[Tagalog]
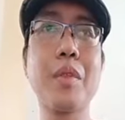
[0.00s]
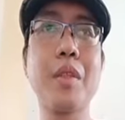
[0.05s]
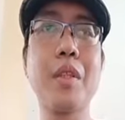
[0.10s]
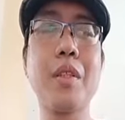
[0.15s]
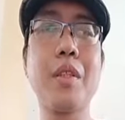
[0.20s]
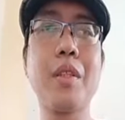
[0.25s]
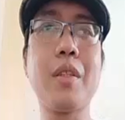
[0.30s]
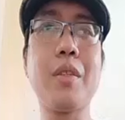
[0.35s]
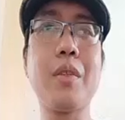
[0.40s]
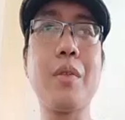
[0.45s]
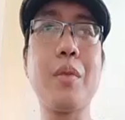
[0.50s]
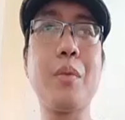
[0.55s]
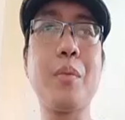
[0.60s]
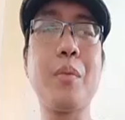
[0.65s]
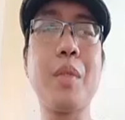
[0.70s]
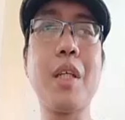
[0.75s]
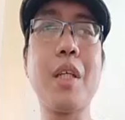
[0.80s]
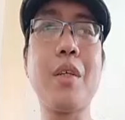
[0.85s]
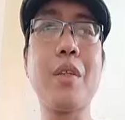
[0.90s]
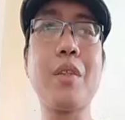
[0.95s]
Ayun, oh,
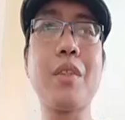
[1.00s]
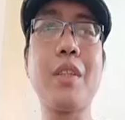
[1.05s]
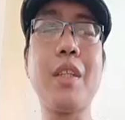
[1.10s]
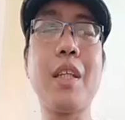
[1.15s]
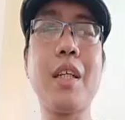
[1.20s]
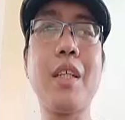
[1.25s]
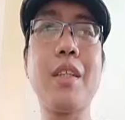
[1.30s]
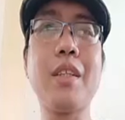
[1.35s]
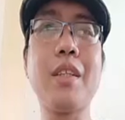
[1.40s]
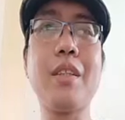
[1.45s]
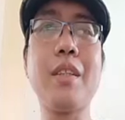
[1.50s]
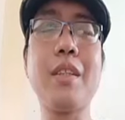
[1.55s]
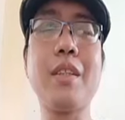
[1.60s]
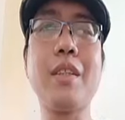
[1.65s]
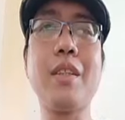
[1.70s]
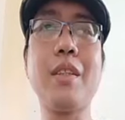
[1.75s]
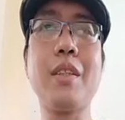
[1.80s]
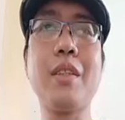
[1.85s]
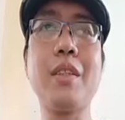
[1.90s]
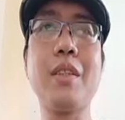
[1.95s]
may hawak si Alden na
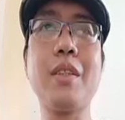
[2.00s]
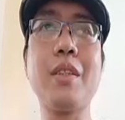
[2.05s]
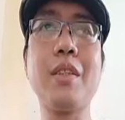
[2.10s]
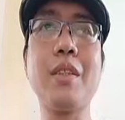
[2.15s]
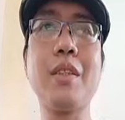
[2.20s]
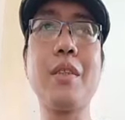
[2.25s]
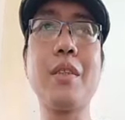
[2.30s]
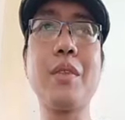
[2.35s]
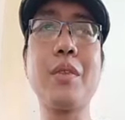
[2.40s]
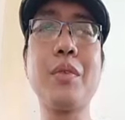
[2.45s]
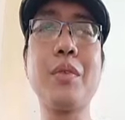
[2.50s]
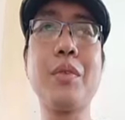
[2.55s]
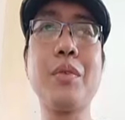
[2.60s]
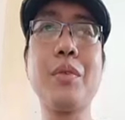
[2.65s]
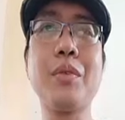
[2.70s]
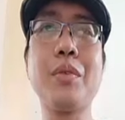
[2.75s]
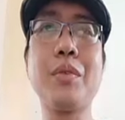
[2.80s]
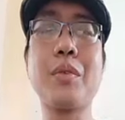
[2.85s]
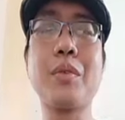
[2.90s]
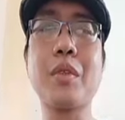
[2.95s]

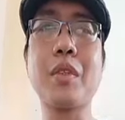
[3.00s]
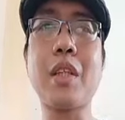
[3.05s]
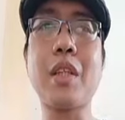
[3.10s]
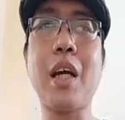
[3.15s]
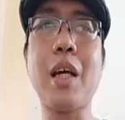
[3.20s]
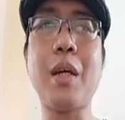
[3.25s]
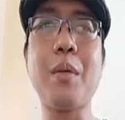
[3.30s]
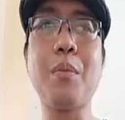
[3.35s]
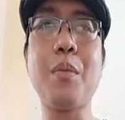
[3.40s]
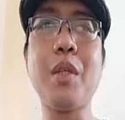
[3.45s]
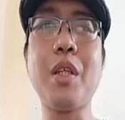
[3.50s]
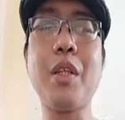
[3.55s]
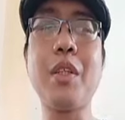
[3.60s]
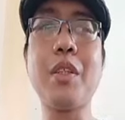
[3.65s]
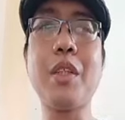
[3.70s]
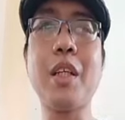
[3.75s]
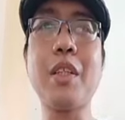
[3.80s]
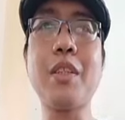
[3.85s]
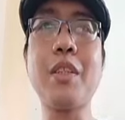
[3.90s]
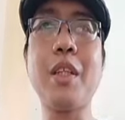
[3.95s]
tumbler,
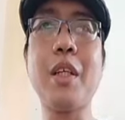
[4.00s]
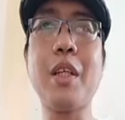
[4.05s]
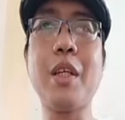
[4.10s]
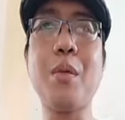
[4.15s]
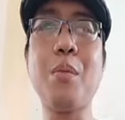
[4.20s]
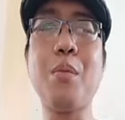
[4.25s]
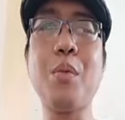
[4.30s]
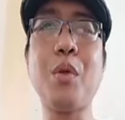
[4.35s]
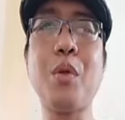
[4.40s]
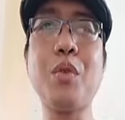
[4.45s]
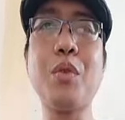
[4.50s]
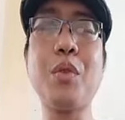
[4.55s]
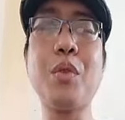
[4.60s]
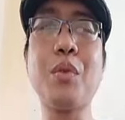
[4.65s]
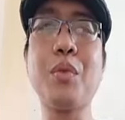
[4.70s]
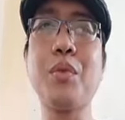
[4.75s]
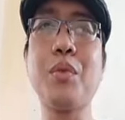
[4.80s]
saka cellphone.